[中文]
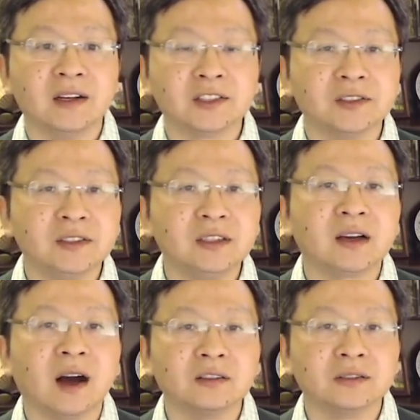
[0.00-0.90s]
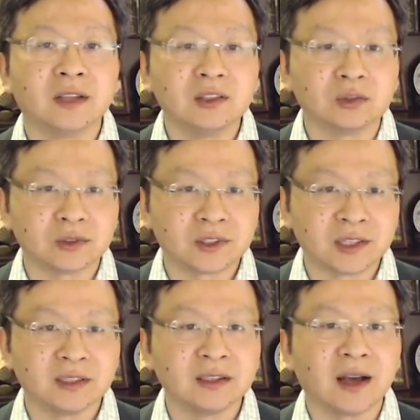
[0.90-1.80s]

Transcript: 是依靠哪种情